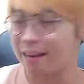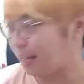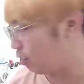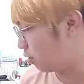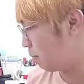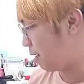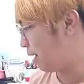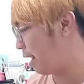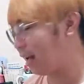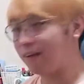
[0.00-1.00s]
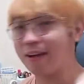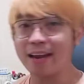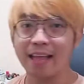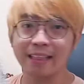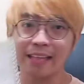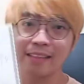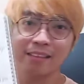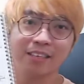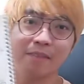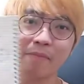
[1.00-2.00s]
Unlike doon sa mga ginagawa natin,
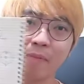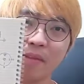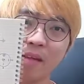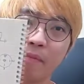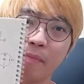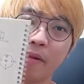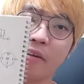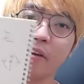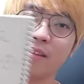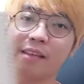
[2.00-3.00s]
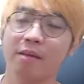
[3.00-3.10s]
siyempre, tiniprepare ko na